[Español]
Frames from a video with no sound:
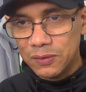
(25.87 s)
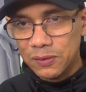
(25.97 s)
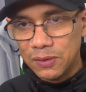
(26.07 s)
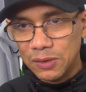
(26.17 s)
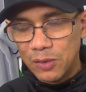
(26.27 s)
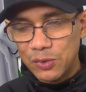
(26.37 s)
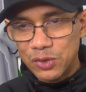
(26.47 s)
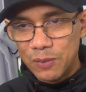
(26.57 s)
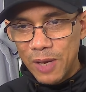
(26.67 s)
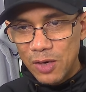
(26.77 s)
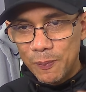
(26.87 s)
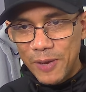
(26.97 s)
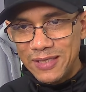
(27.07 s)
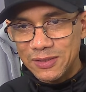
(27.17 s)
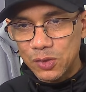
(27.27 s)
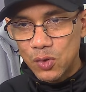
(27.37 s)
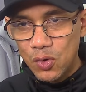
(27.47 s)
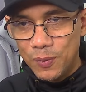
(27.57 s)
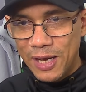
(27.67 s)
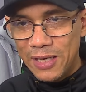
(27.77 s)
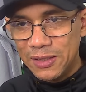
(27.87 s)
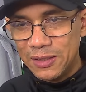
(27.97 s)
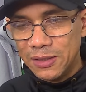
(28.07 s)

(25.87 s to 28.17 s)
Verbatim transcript: de nuestro hermano país Cuba